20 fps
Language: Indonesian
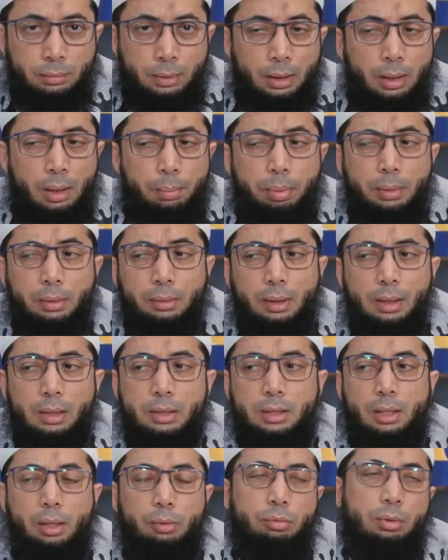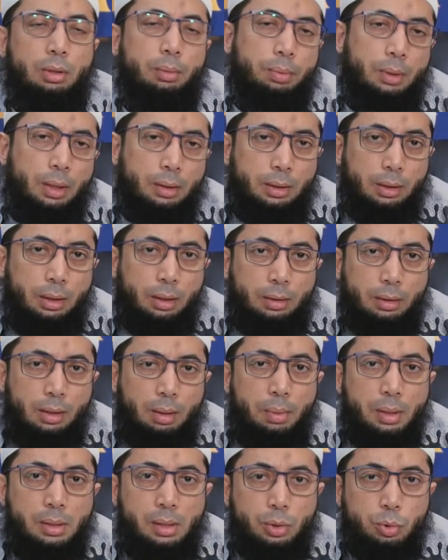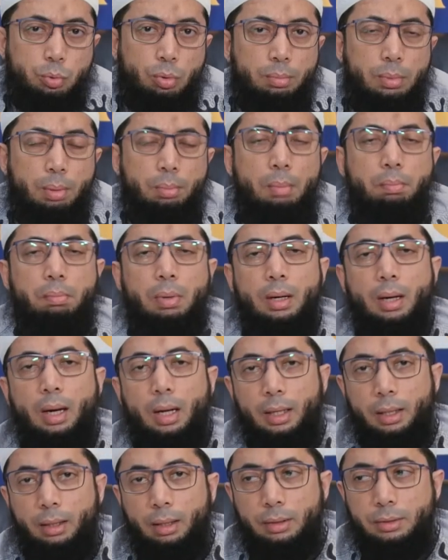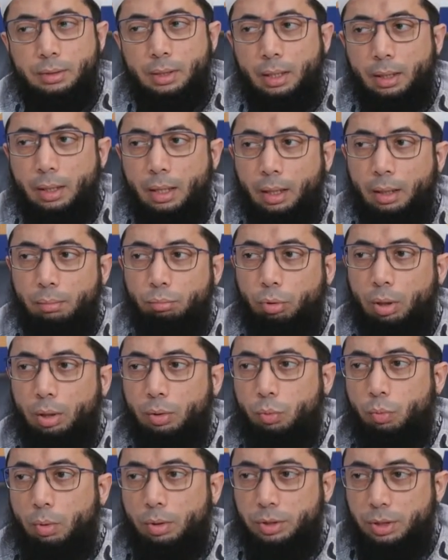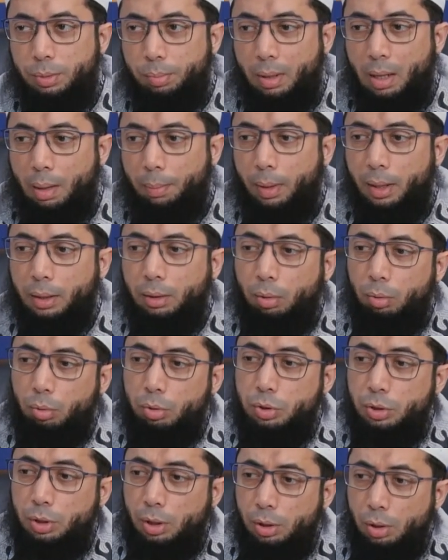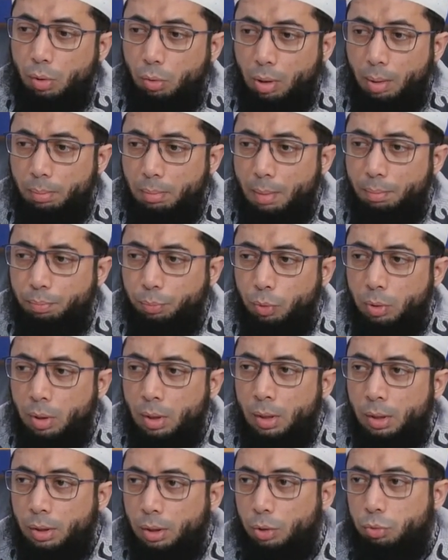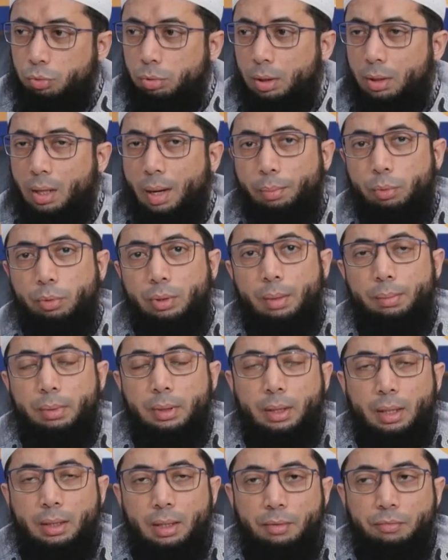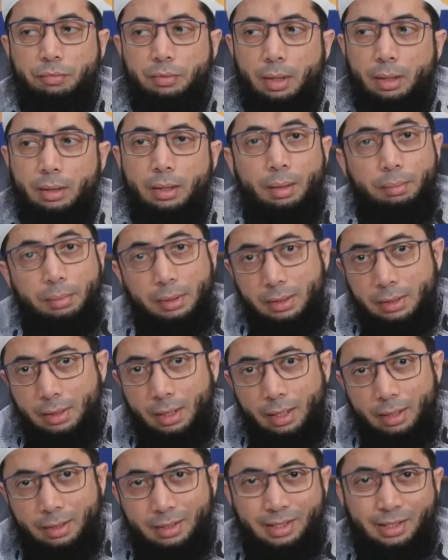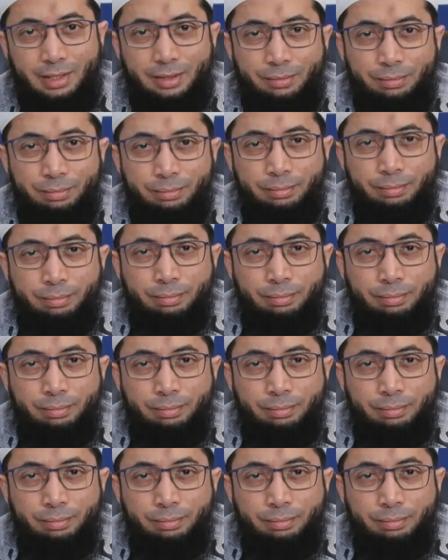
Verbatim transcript: Ini penting sekali untuk diperhatikan karena banyak suami membengkalaikan seakan-akan bukan kewajiban. Apalagi kalau istrinya orang mampu, ya sudah nggak perlu dia berikan nafkah. Nggak bisa, akhi